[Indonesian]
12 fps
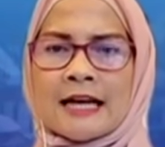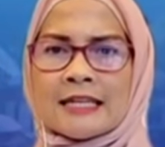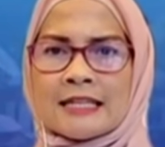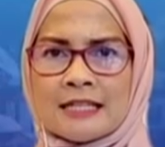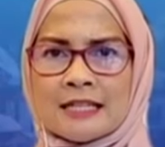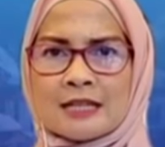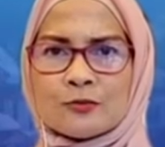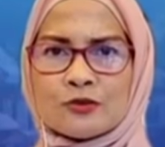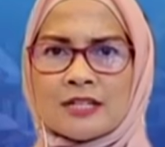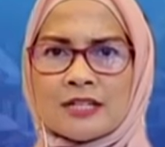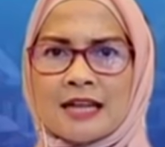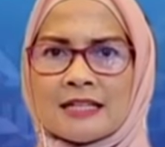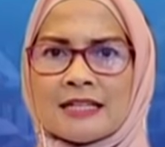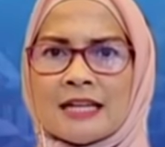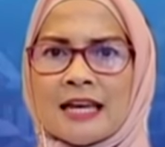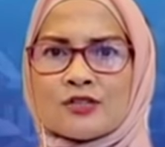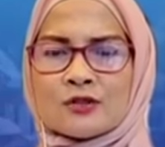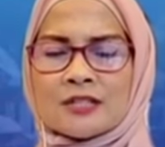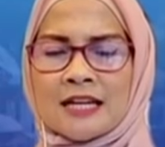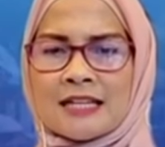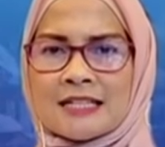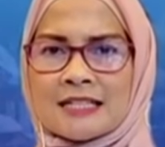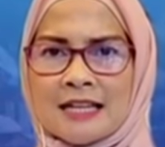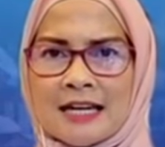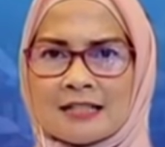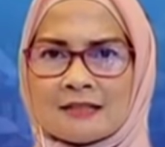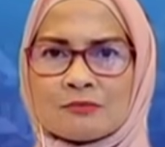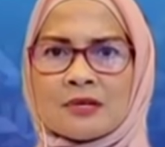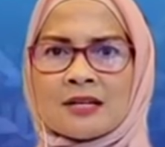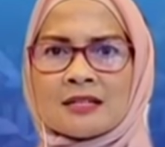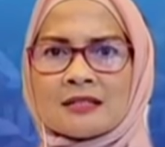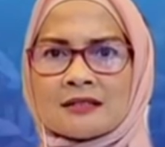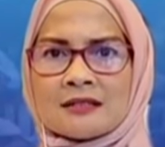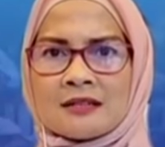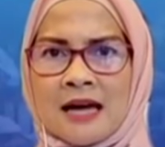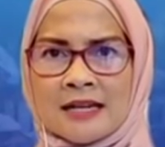Nah ini kemudian dilanjutkan dengan uh,